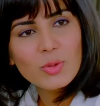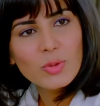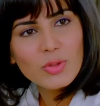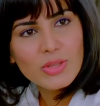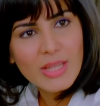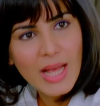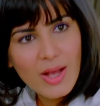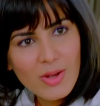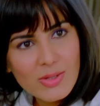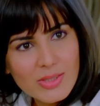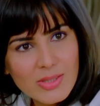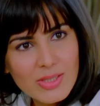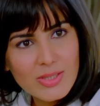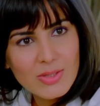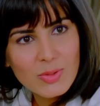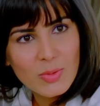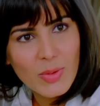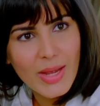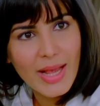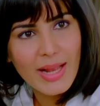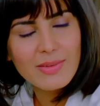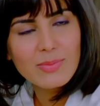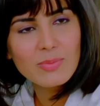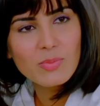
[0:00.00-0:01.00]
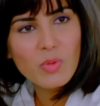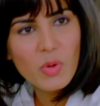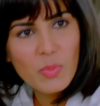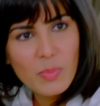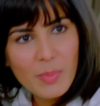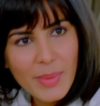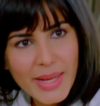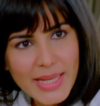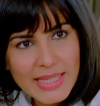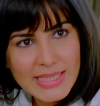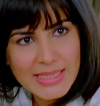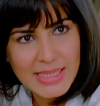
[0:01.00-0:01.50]
2016
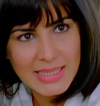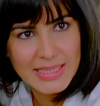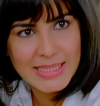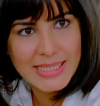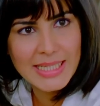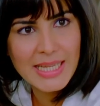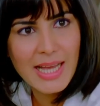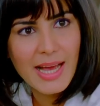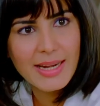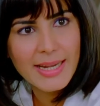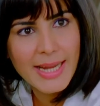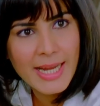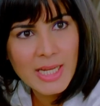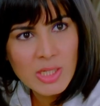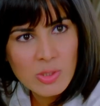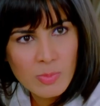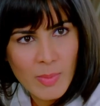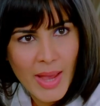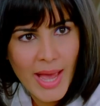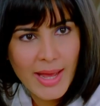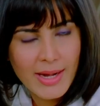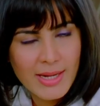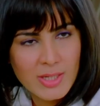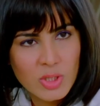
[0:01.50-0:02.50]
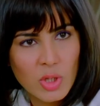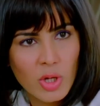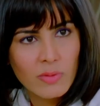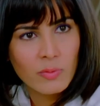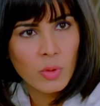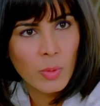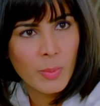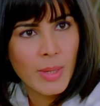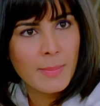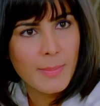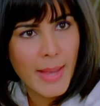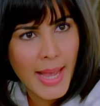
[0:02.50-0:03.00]
Mumbai City arranged marriage
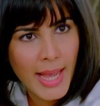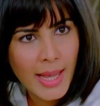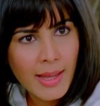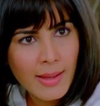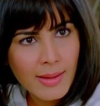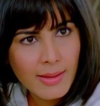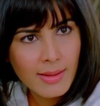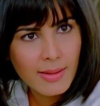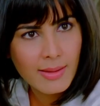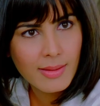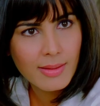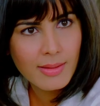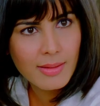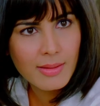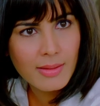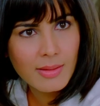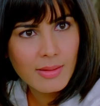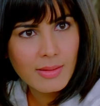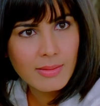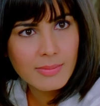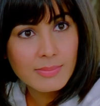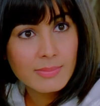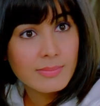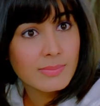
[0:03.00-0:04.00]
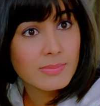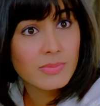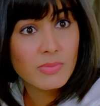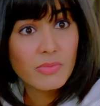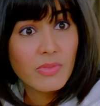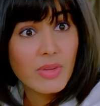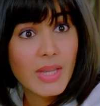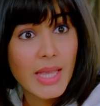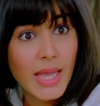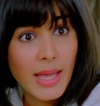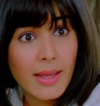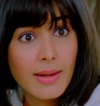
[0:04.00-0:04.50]
और वो भी मैं
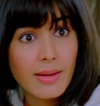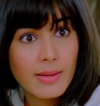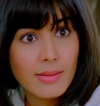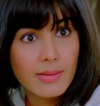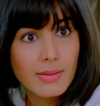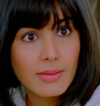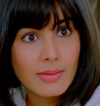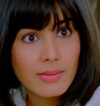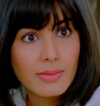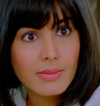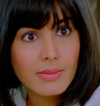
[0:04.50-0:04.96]
Forget it.